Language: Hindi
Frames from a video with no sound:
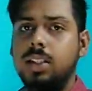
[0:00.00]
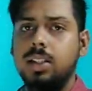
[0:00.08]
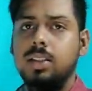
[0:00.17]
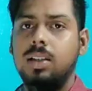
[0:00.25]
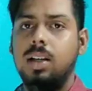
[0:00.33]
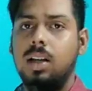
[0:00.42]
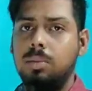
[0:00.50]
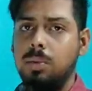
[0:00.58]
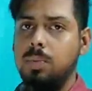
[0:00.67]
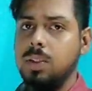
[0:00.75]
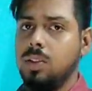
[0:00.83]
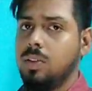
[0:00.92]
डे
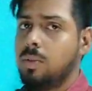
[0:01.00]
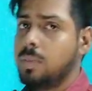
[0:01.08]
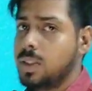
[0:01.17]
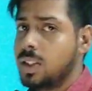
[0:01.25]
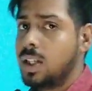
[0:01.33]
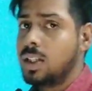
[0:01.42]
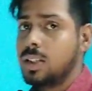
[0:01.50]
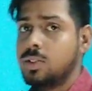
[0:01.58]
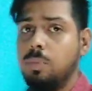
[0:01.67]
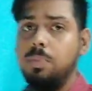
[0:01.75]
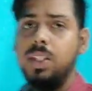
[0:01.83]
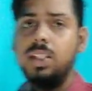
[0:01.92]
आपको पता होगा पंद्रह अगस्त
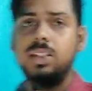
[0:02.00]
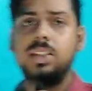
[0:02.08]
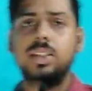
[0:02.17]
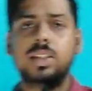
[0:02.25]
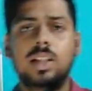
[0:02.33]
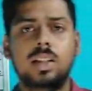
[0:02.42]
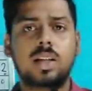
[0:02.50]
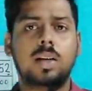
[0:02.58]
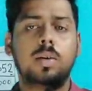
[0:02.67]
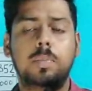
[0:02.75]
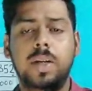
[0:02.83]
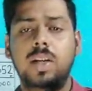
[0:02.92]
को पीएचडी चलता
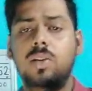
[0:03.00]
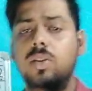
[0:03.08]
है पेड